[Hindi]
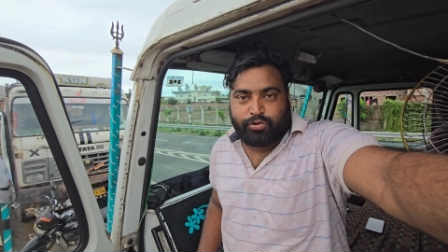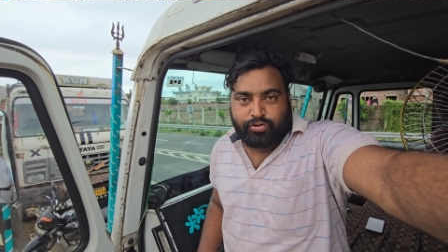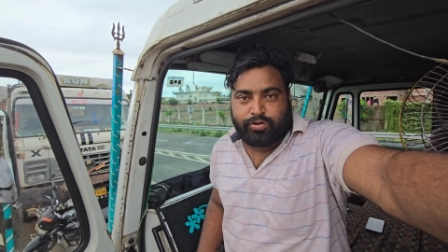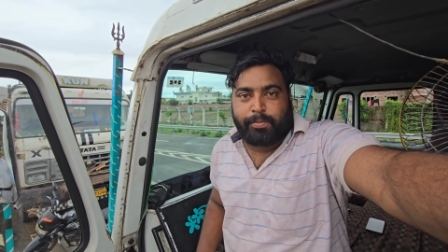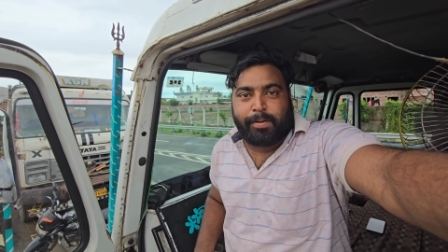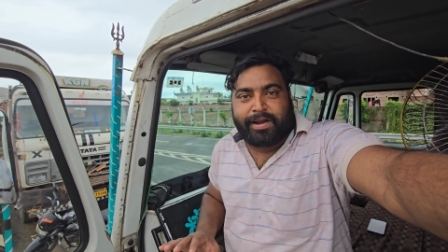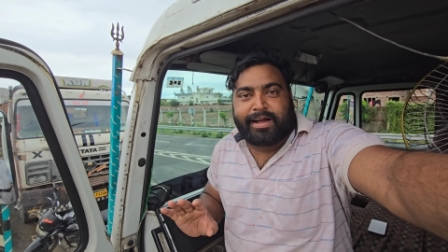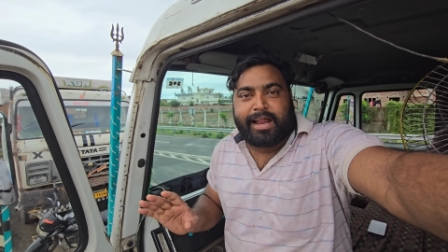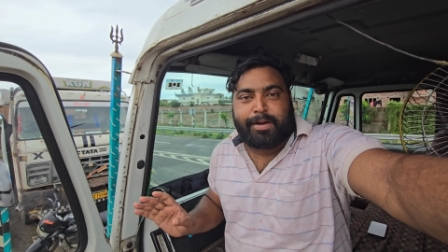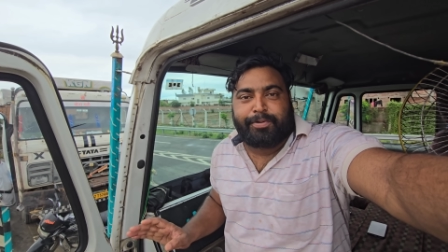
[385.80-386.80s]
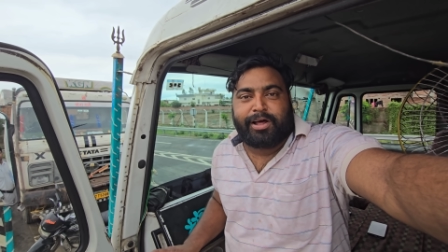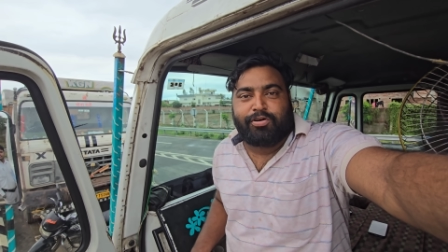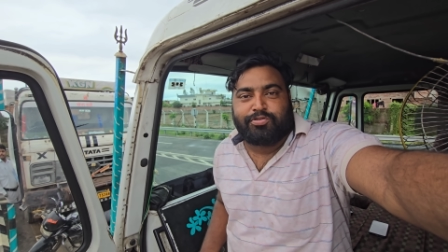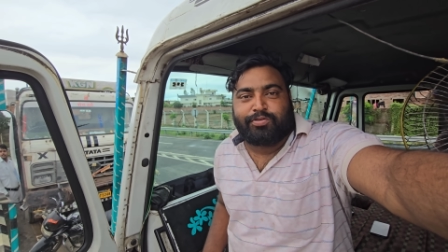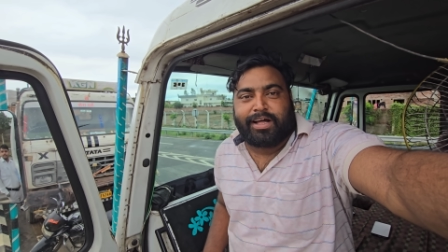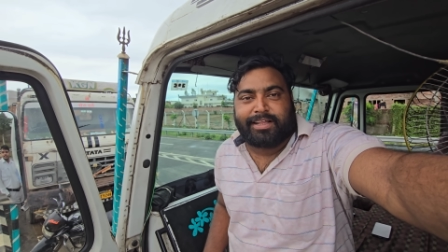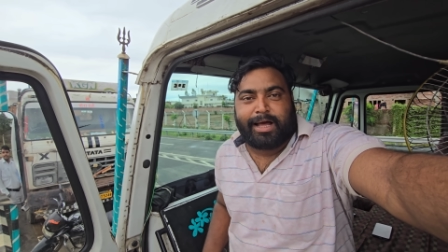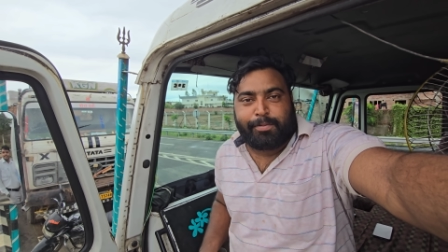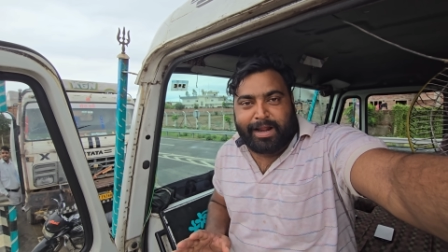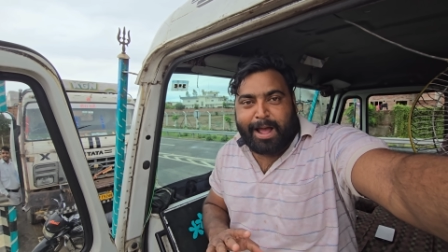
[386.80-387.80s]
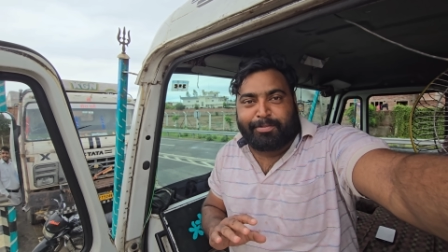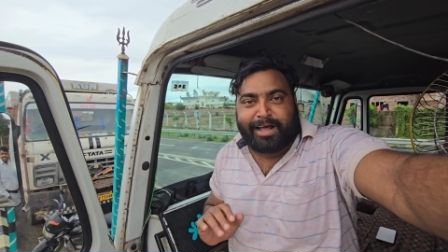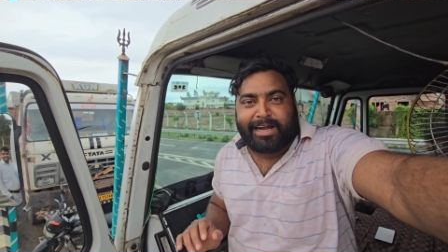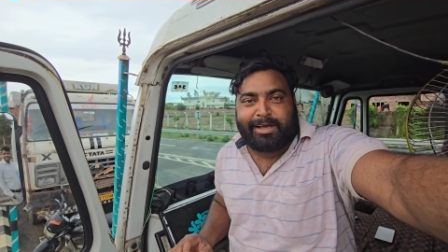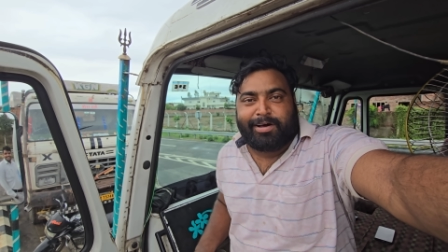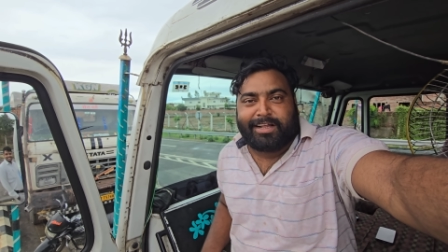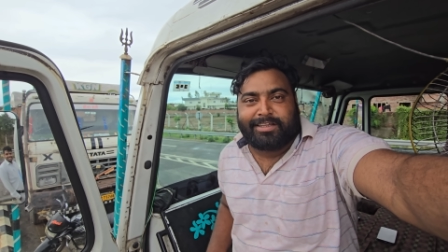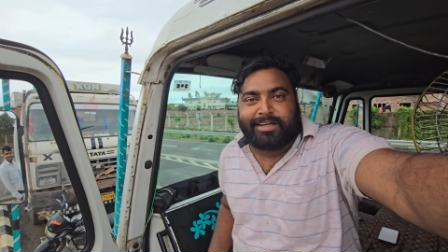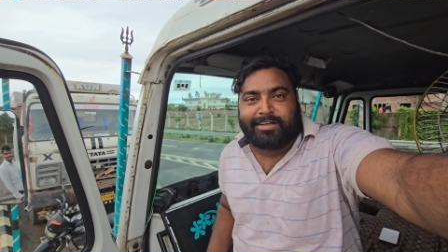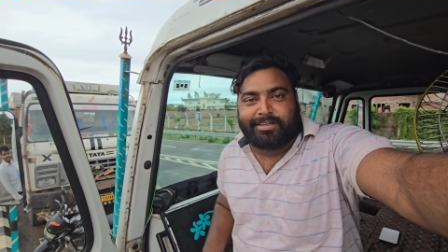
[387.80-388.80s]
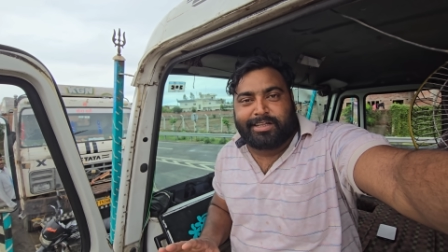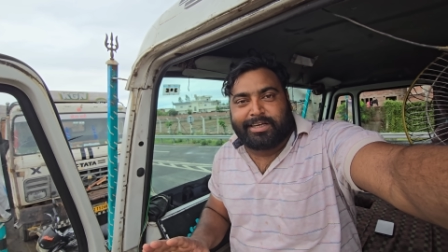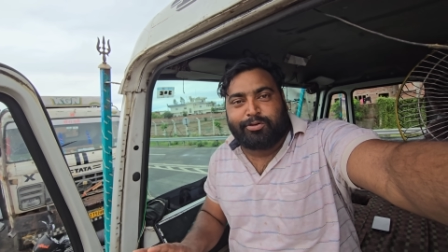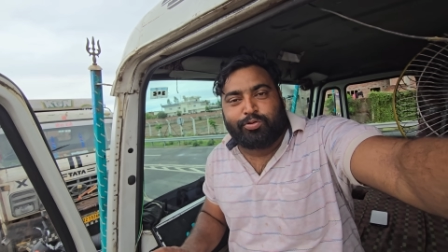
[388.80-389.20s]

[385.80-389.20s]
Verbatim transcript: दोस्तों अभी हमारा खाना पीना हो चुका था अब आराम करने ही वाले थे देखिए